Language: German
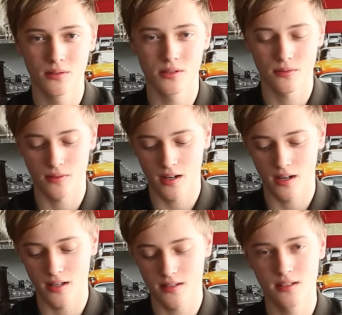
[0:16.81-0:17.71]
Und
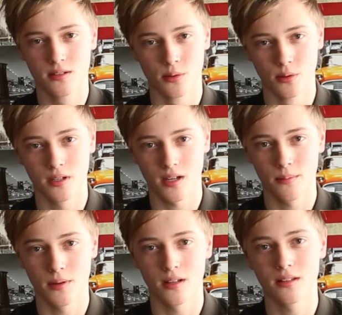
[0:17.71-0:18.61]
zwar, es ist so, ich
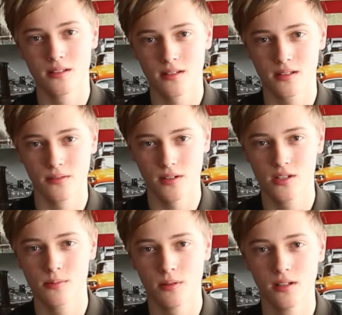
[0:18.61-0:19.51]
habe ja dieses Gewinnspiel,